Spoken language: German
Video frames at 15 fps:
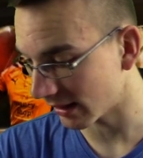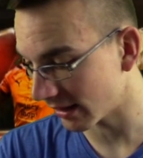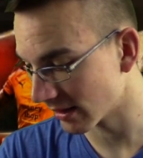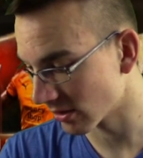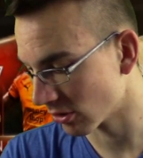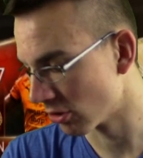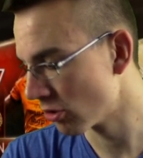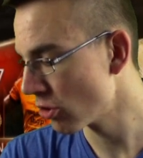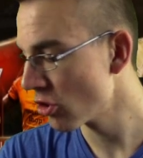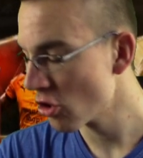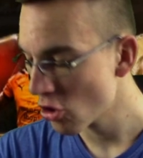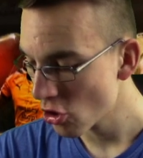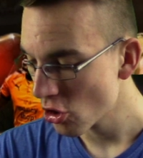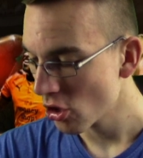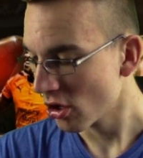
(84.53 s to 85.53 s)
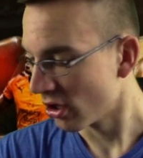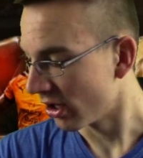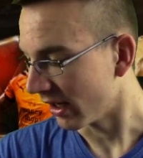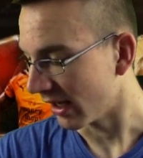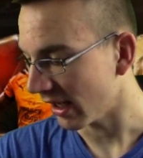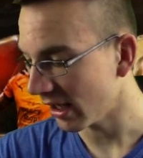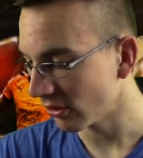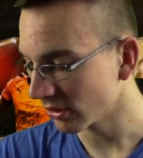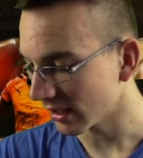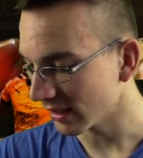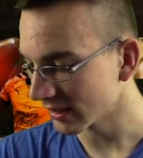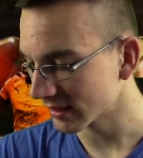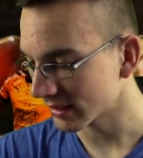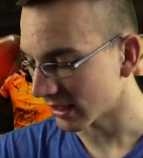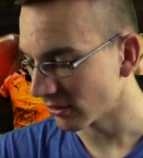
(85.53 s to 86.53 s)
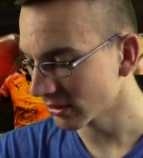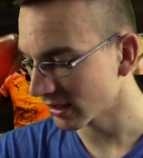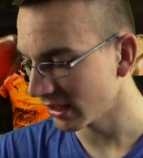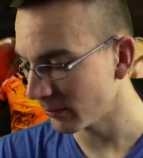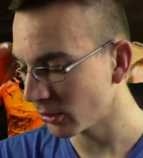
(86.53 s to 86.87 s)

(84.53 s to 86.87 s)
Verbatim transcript: Also ja, und es, außerdem,